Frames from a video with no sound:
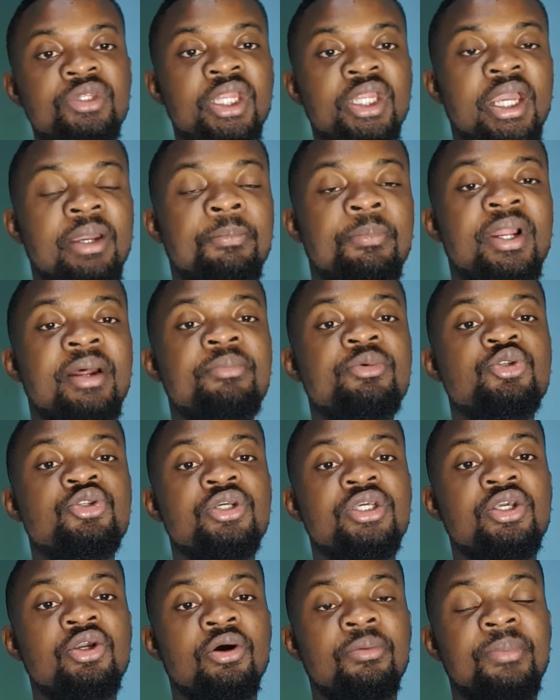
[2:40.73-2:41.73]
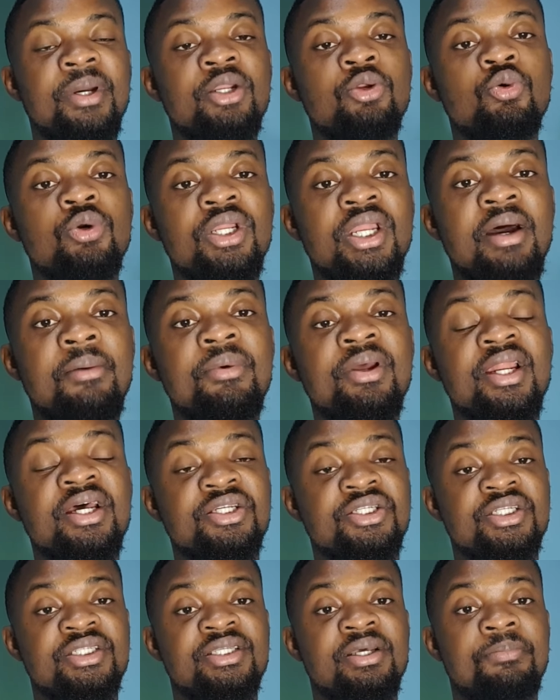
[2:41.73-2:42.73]
un peu la musique urbaine où il a
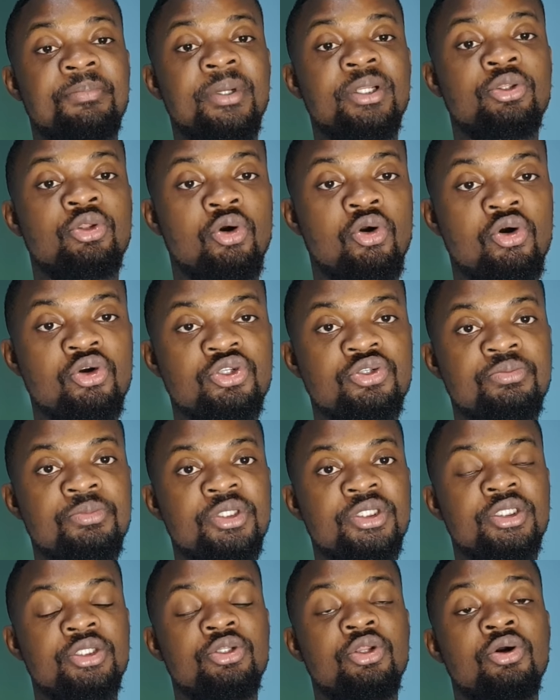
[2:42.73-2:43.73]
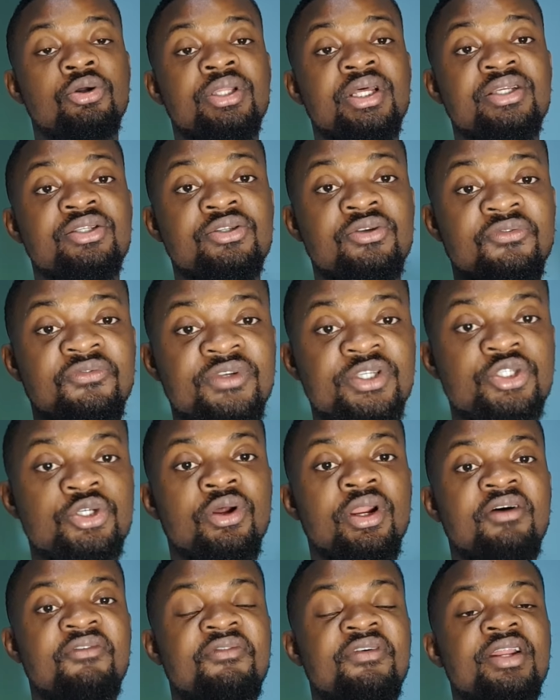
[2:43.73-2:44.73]
mélangé s'appelle Tokos Music. Donc dans ce
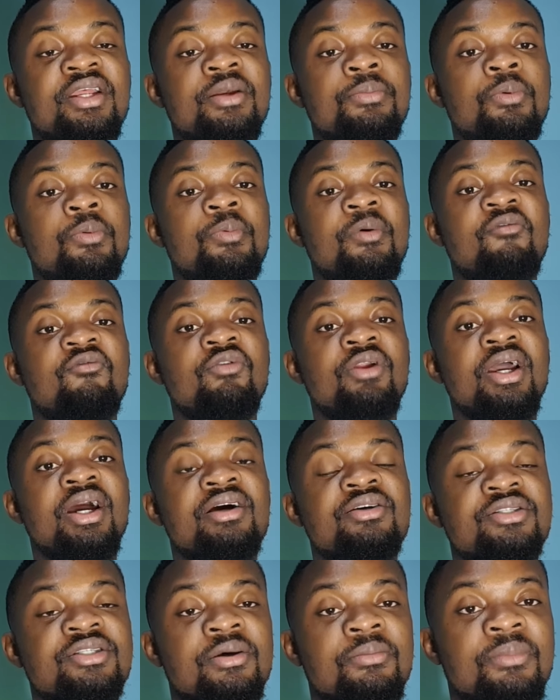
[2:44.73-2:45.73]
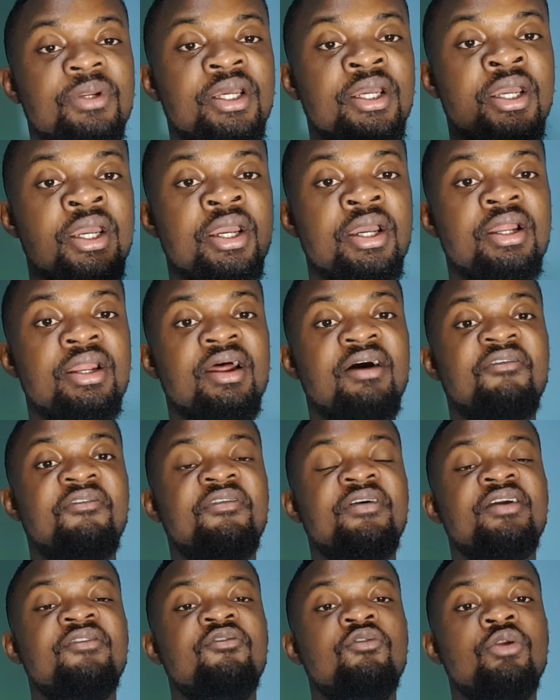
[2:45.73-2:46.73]
vision-là, Fali Poupa voulait rassembler
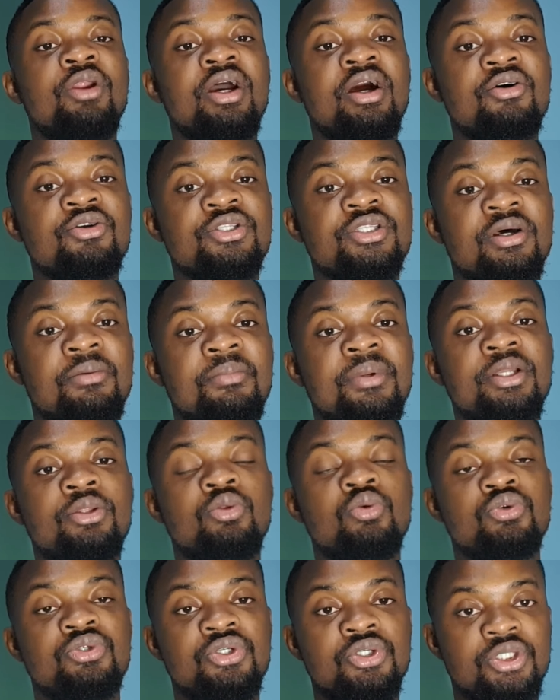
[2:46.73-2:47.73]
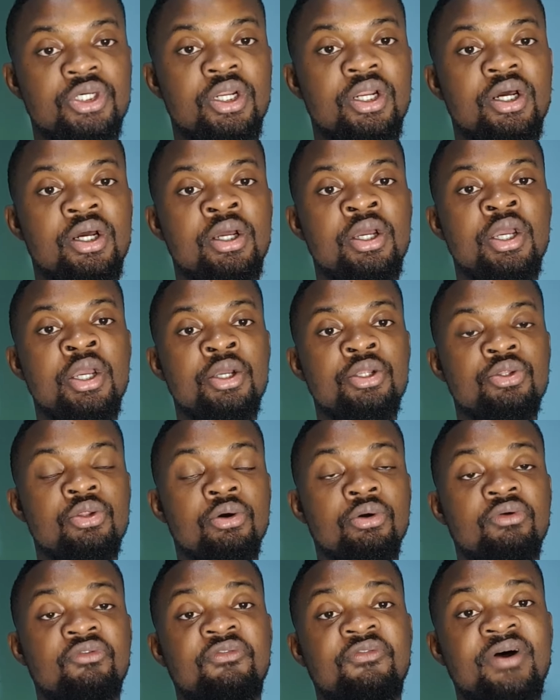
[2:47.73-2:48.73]
l'Afrique, voulait rassembler tous ces gens-là.
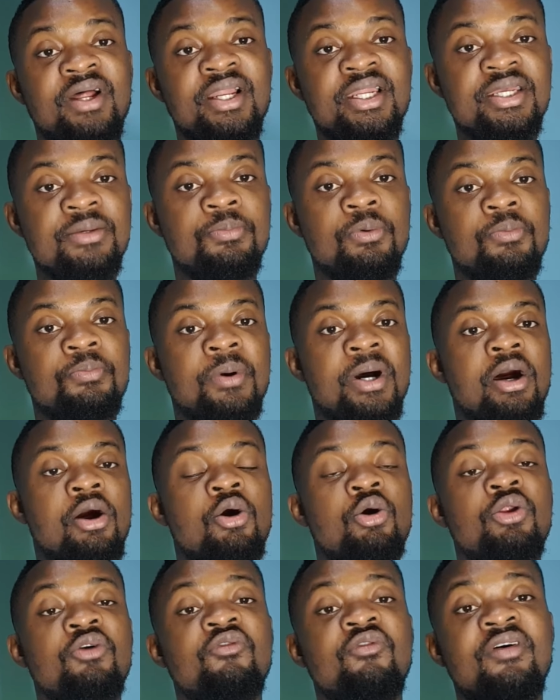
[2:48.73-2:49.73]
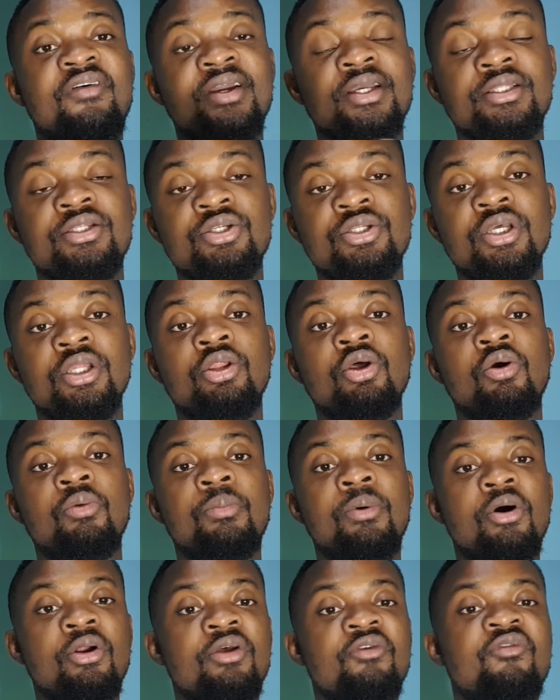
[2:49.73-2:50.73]
Donc Fali Poupa, on le voit avec Didier
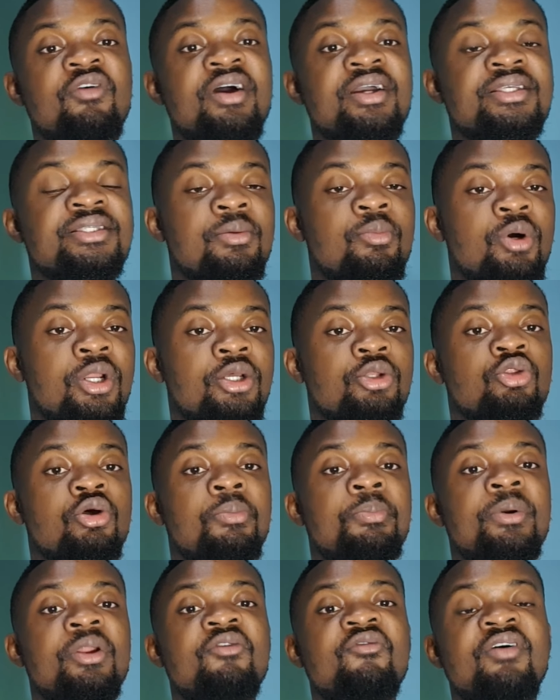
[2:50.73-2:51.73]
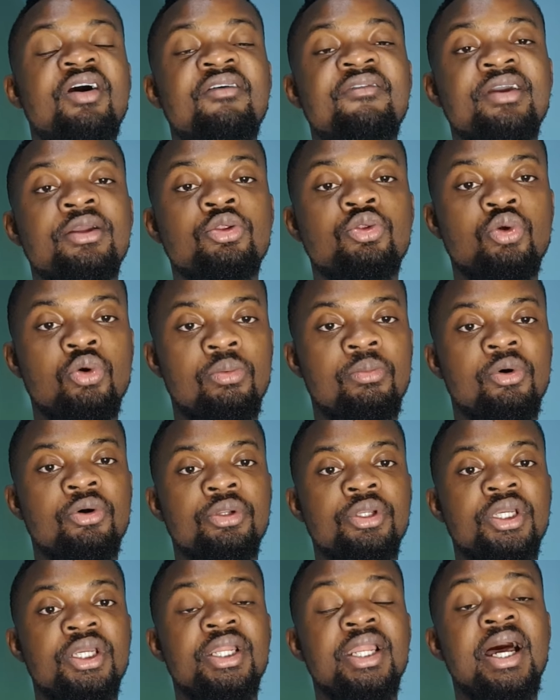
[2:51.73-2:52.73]
Dogba, on le voit avec Samuel Eto'o, on le voit avec tout le
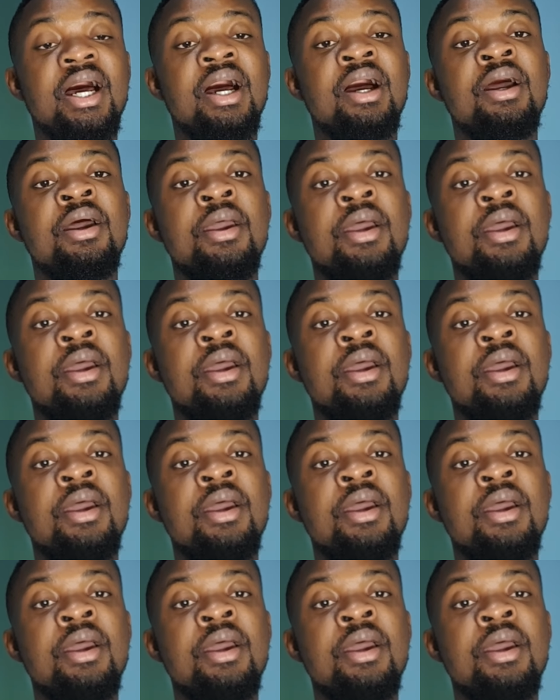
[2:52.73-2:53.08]
monde. Il a